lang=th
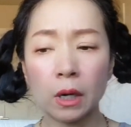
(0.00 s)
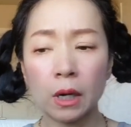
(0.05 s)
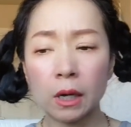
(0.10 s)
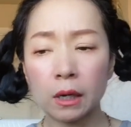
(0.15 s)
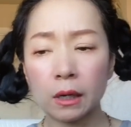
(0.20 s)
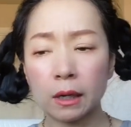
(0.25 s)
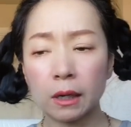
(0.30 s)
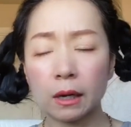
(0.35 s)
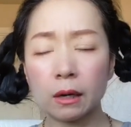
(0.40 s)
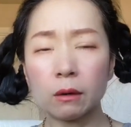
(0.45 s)

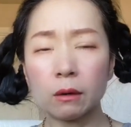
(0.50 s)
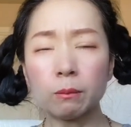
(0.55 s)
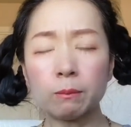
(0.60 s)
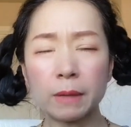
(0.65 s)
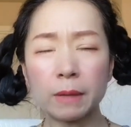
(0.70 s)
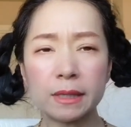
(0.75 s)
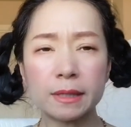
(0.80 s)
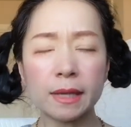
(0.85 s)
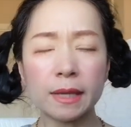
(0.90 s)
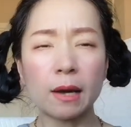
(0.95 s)
แล้วมั
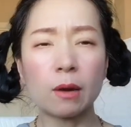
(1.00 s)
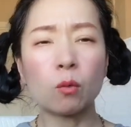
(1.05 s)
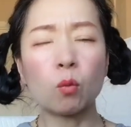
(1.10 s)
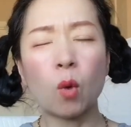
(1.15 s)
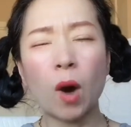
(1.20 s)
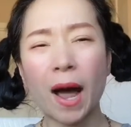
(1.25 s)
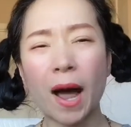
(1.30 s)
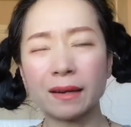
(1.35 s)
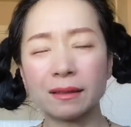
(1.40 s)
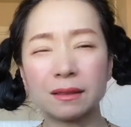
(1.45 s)
นจะห
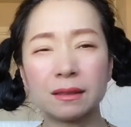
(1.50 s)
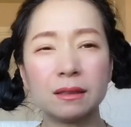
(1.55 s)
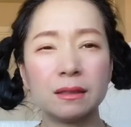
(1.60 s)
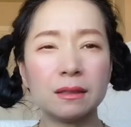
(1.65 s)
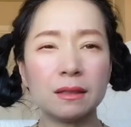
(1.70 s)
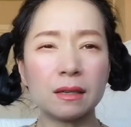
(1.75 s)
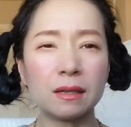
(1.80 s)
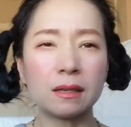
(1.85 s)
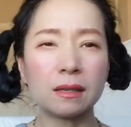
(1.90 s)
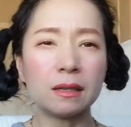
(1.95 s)
วานขึ้น
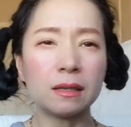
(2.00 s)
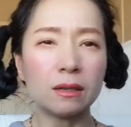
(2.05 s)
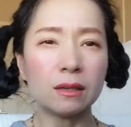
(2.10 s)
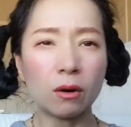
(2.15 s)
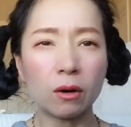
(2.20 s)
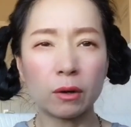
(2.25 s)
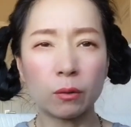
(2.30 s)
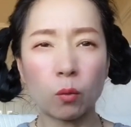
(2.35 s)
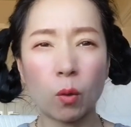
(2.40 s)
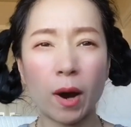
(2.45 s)
อีกนิดหน่
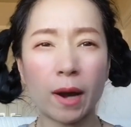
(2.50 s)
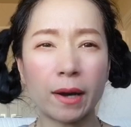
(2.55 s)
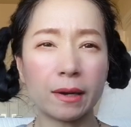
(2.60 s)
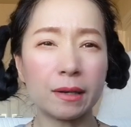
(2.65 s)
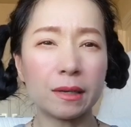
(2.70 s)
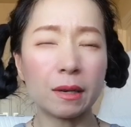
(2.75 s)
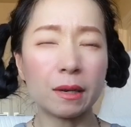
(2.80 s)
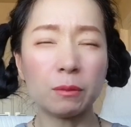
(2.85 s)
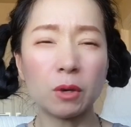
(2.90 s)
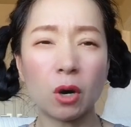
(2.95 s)
อยหวานใน
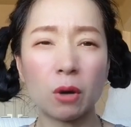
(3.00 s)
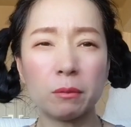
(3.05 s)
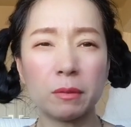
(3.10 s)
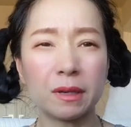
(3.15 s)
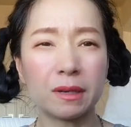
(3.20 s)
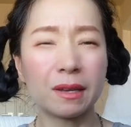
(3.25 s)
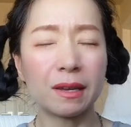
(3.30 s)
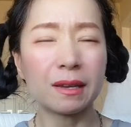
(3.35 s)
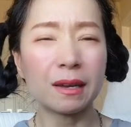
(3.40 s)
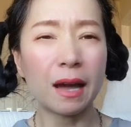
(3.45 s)
ทำนองเหมือ
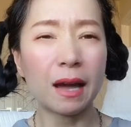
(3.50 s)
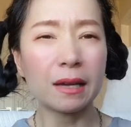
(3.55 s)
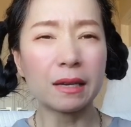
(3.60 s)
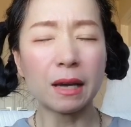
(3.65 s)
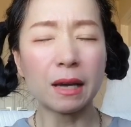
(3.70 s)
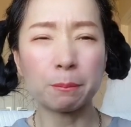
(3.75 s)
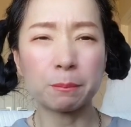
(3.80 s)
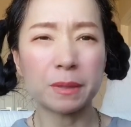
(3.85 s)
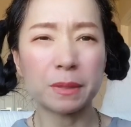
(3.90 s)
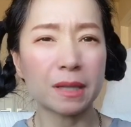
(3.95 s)
นคล้ายๆ
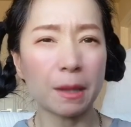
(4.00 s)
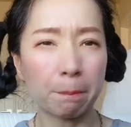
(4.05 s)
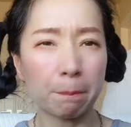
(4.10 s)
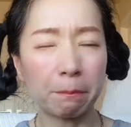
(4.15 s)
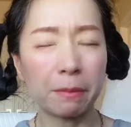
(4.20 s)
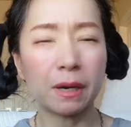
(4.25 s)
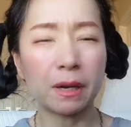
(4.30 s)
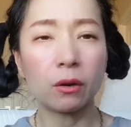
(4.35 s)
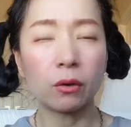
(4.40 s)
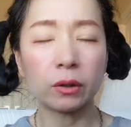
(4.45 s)
กับสับ
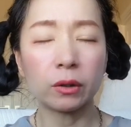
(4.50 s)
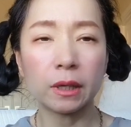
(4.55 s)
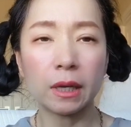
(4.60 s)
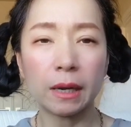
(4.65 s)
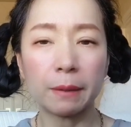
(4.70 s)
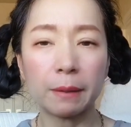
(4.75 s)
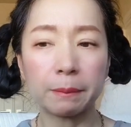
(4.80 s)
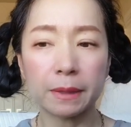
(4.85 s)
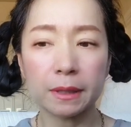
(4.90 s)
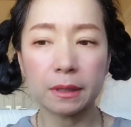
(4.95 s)
ปะรด
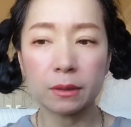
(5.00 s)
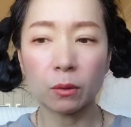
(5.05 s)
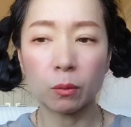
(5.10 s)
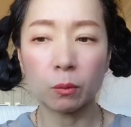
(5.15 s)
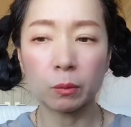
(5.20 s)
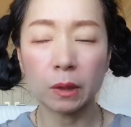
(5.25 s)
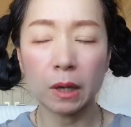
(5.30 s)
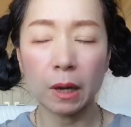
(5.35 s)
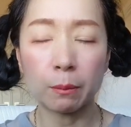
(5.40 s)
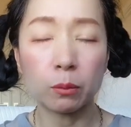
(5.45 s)
อ่ะผสม
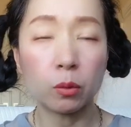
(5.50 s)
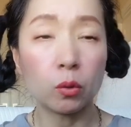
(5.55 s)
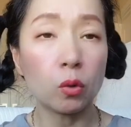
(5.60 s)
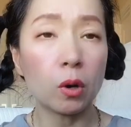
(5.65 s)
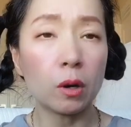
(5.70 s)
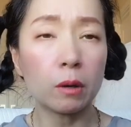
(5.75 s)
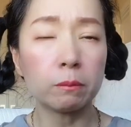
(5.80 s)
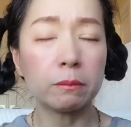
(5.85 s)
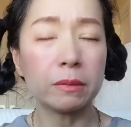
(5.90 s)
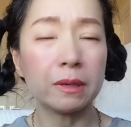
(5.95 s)
กับพวก
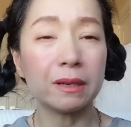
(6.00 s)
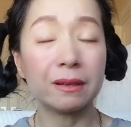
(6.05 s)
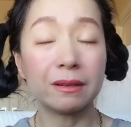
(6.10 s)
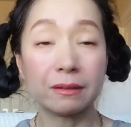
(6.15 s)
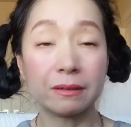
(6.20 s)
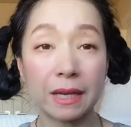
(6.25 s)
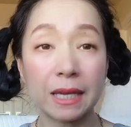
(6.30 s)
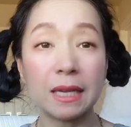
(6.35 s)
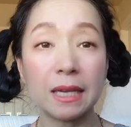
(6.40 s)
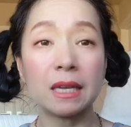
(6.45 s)
เบอร์
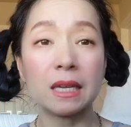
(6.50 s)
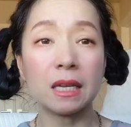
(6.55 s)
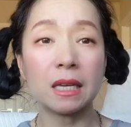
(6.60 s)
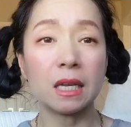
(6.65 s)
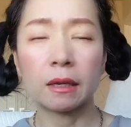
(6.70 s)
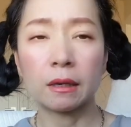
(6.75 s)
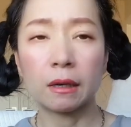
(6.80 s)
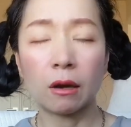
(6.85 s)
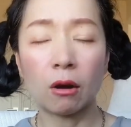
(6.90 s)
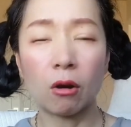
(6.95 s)
รี่
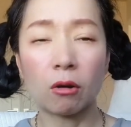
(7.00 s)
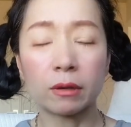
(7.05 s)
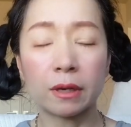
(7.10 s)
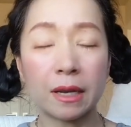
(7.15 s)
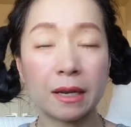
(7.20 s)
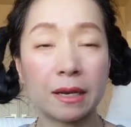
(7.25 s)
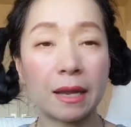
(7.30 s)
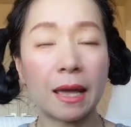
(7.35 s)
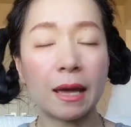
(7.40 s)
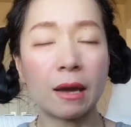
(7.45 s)
ออกใน
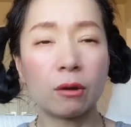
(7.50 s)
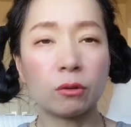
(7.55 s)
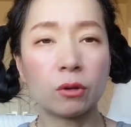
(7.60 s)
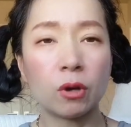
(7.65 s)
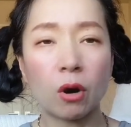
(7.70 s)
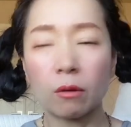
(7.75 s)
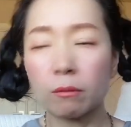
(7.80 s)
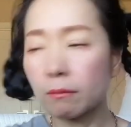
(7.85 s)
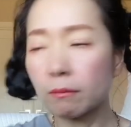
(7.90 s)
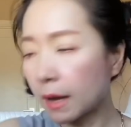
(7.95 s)
แนวด
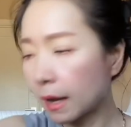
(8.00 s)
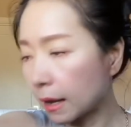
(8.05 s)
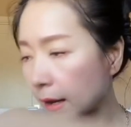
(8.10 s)
อกไม้